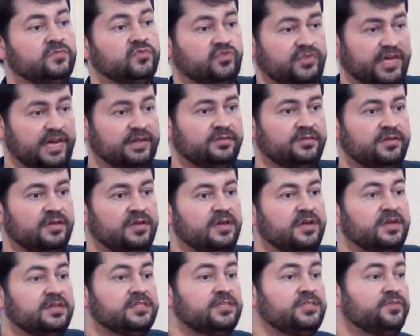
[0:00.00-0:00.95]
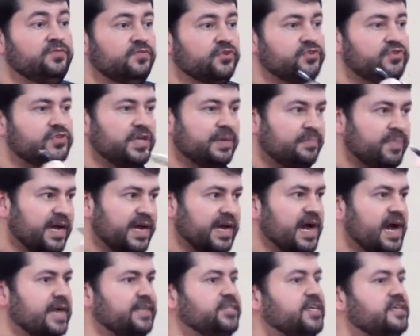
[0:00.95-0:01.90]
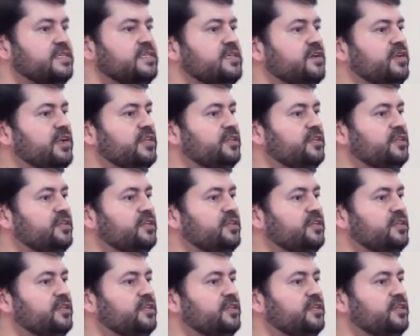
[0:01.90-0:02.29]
certo? Se você pegar a radiação